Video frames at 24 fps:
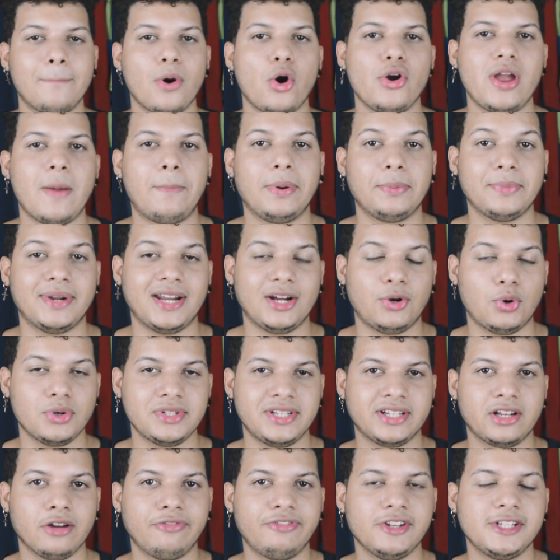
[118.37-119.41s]
Bom, e a primeira
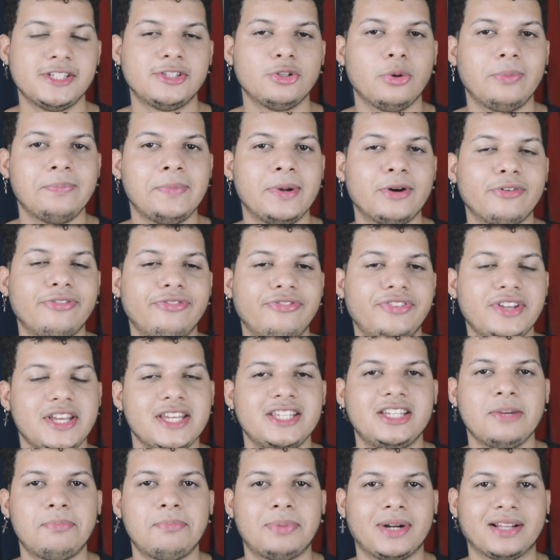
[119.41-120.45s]
coisa que eu fiz no meu
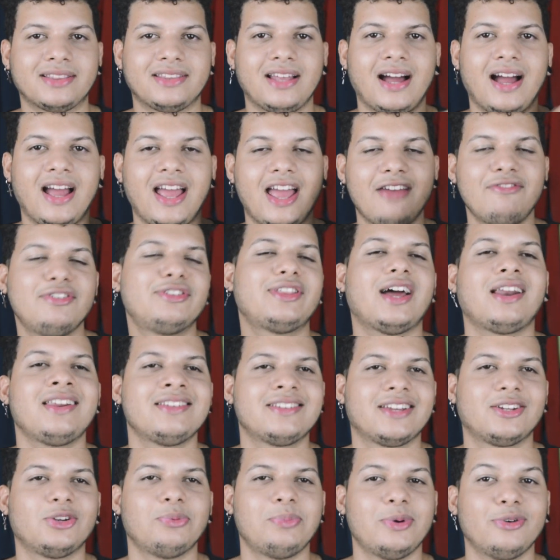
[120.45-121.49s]
feed para estar tá
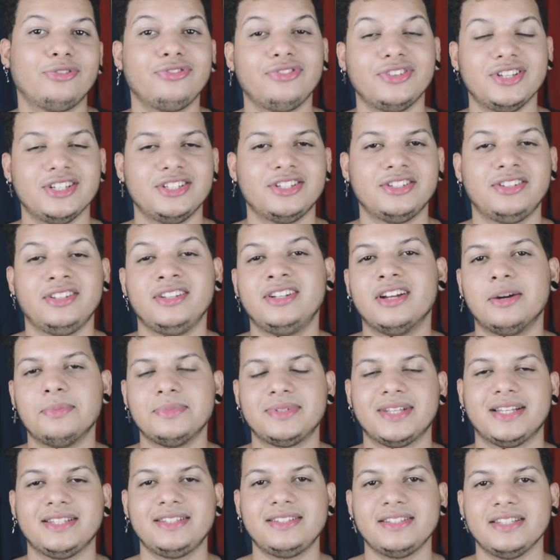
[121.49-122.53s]
revitalizando o meu feed, digamos
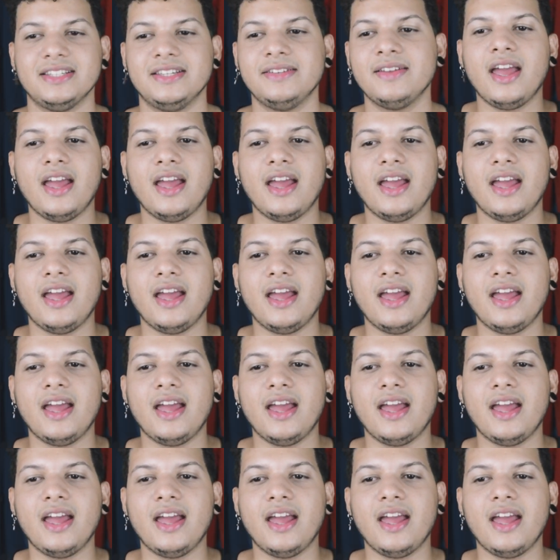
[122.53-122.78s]
assim,